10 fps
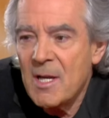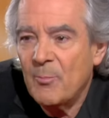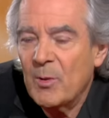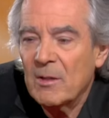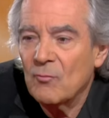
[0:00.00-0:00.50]
et
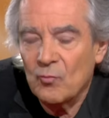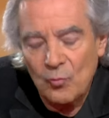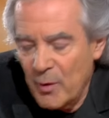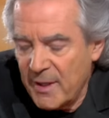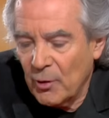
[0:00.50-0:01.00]
puis,
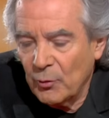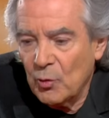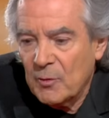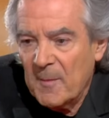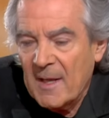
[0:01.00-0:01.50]
oui, sans
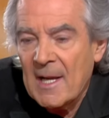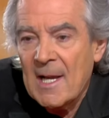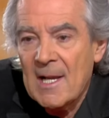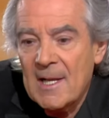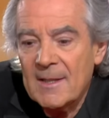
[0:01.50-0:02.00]
doute, mais
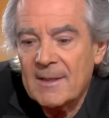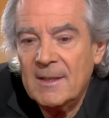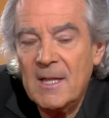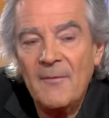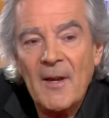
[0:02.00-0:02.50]

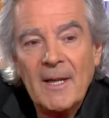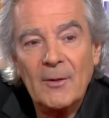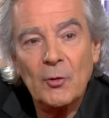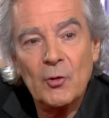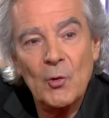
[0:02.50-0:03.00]
s'il y avait
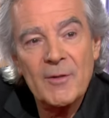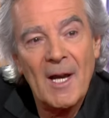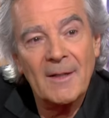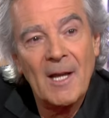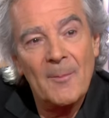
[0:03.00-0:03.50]
quelque chose à
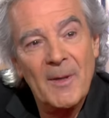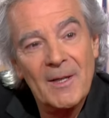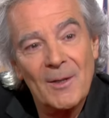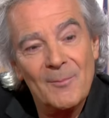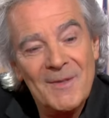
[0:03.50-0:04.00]

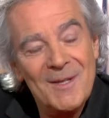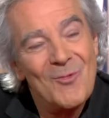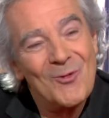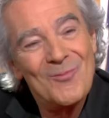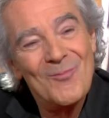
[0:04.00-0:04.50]
rattraper, comme dit
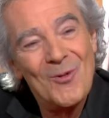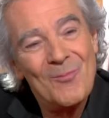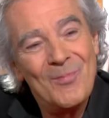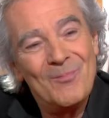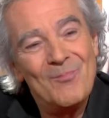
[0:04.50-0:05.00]
mon, ah,